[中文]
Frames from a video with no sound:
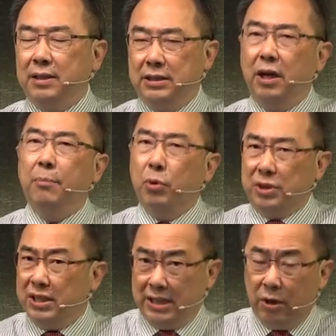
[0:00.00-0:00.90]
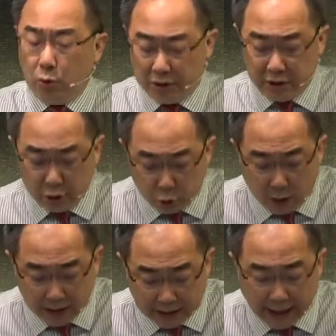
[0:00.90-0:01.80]
提到某些结果子的
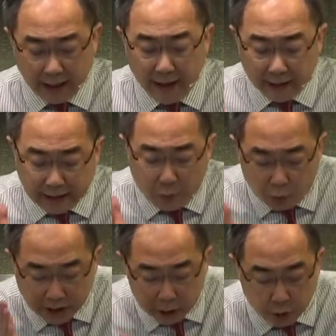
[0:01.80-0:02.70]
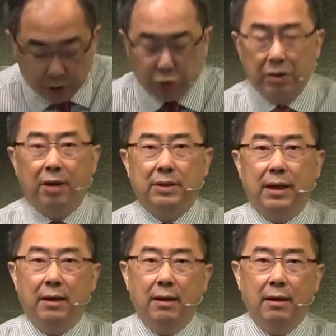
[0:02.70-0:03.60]
状态，但我想最主要的，
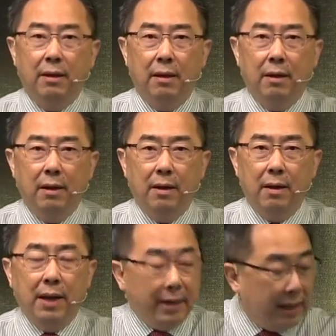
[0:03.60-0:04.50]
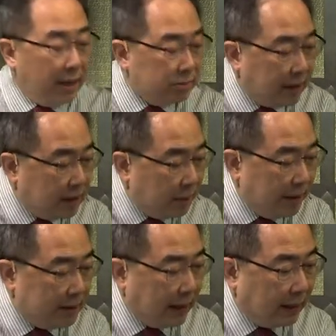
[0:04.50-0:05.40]
耶稣在这
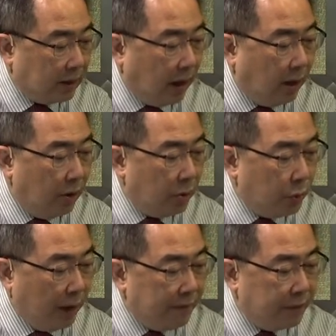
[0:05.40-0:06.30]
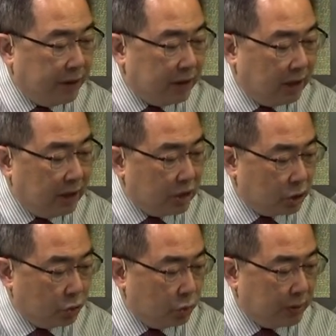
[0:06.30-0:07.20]
边讲到《约翰福音》第
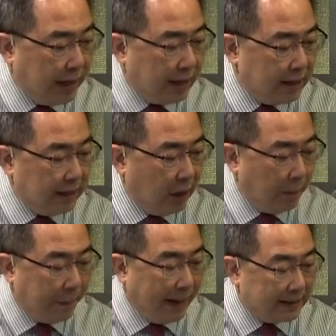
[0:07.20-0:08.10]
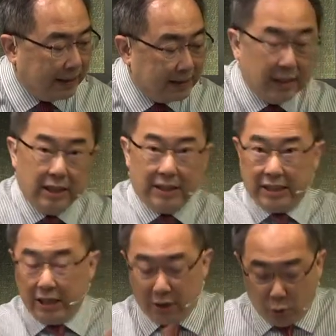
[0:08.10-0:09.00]
十五章一到八节，这里的“
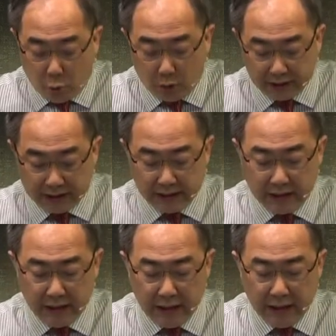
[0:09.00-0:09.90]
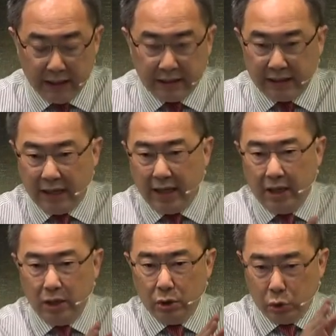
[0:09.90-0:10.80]
结果子”，结
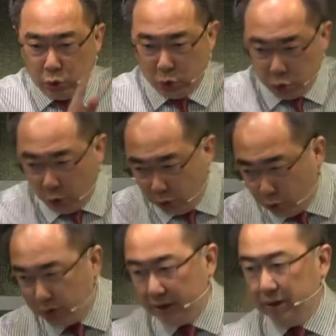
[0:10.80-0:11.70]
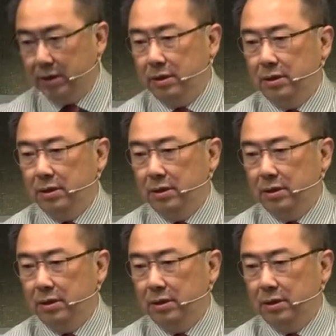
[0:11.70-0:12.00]
许多果子，